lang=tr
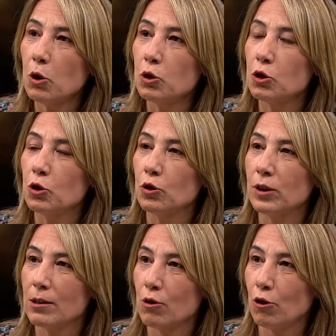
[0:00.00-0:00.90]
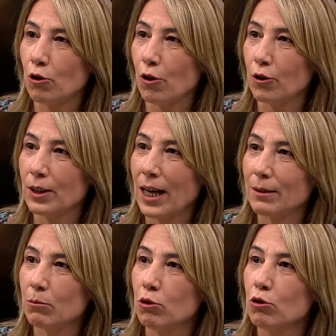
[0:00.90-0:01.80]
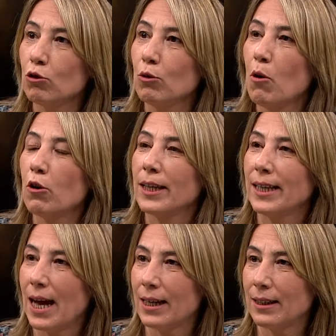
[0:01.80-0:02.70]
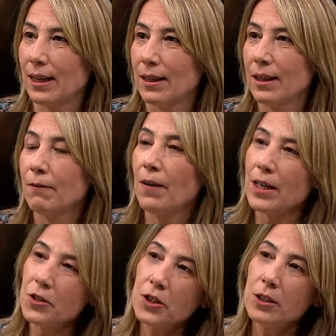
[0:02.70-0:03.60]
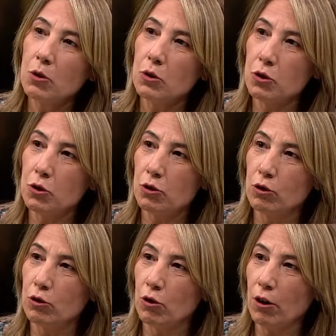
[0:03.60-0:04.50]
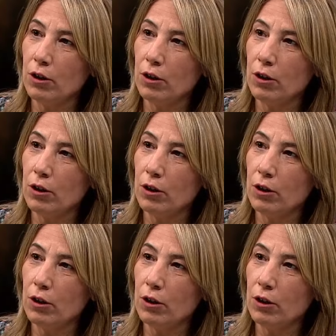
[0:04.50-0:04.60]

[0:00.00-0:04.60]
konuştuğunu da söylüyor. Yani bulunduğu bölgelerde. Farsça da konuşurdu diyor.